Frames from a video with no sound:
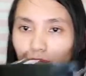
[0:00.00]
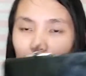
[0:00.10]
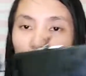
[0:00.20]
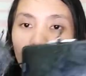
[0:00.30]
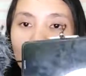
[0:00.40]

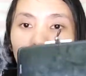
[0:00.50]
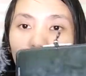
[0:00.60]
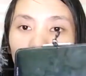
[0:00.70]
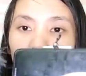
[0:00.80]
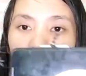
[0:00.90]
So, ayun
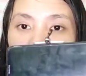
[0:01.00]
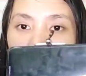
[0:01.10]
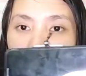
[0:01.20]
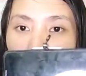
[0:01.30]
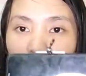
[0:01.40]

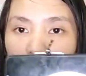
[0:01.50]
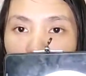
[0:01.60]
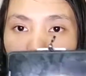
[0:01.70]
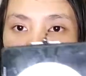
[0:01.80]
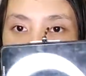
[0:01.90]
guys. Ito lang
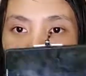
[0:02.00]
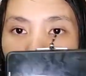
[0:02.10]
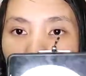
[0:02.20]
yung